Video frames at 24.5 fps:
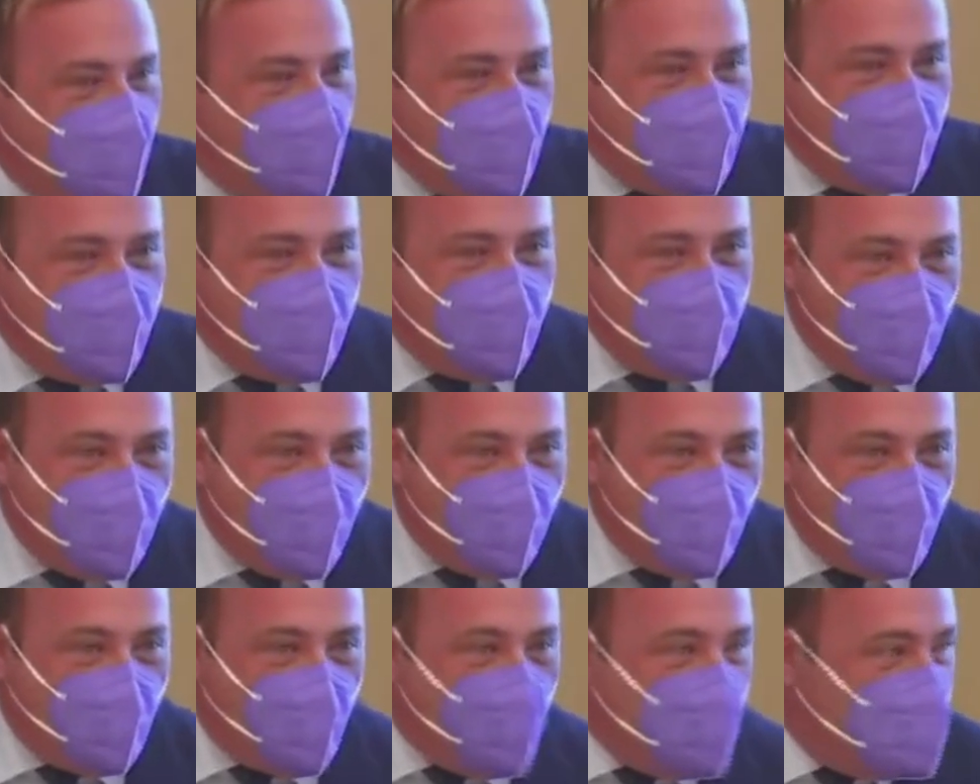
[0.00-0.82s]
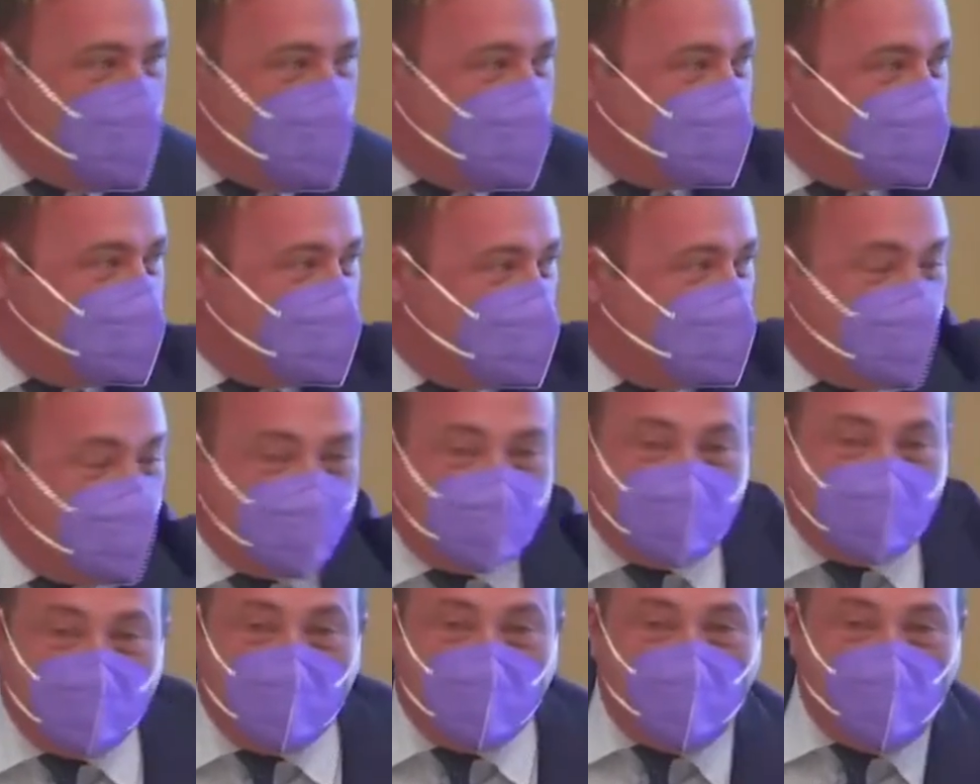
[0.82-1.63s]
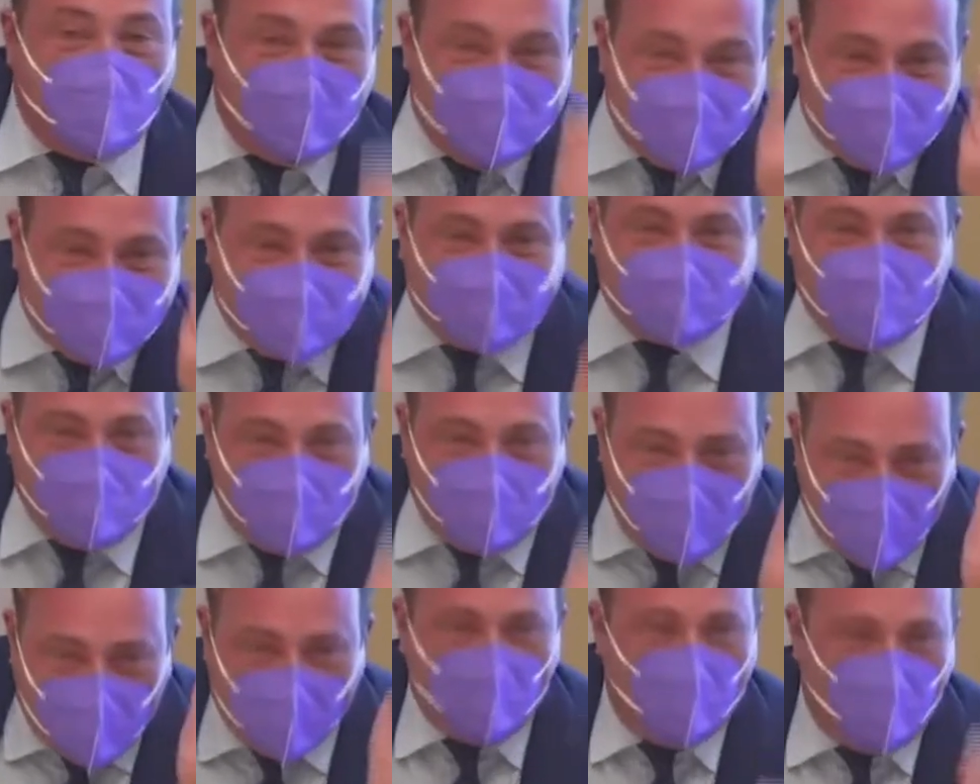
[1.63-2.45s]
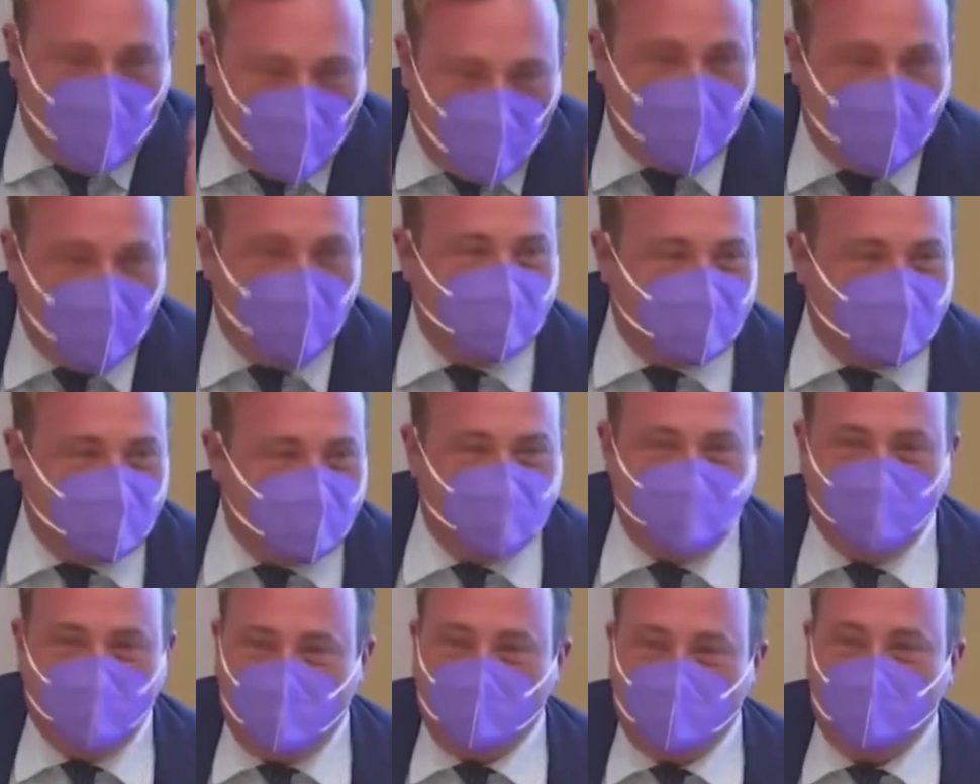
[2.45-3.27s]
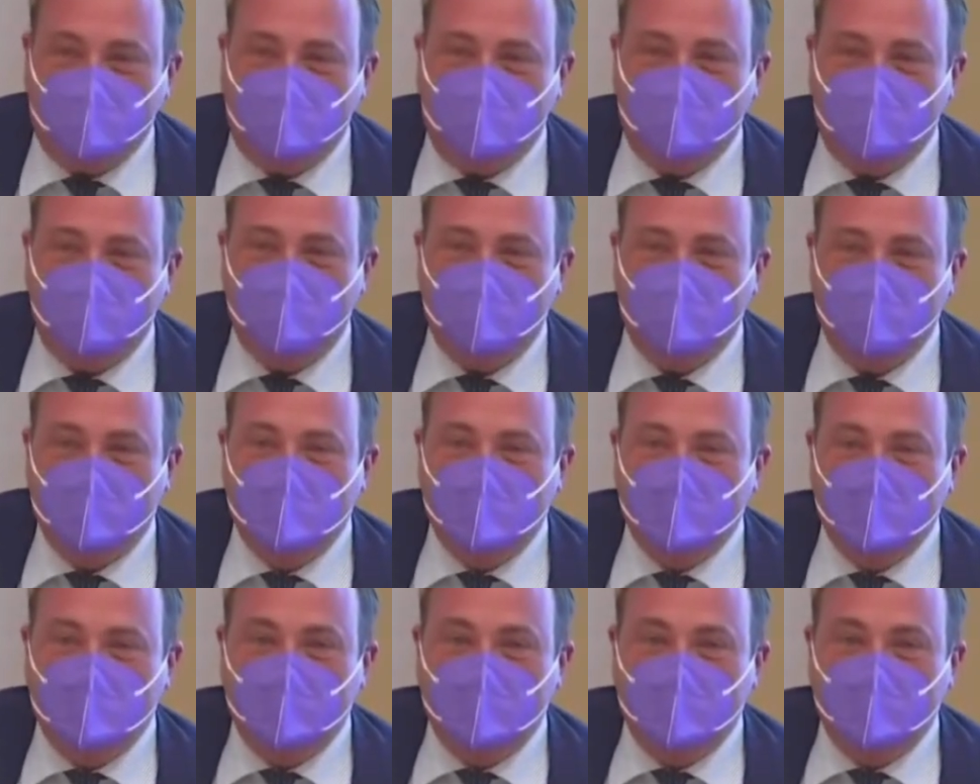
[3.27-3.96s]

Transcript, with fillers: la parola uguale davanti a questa parola matrimonio,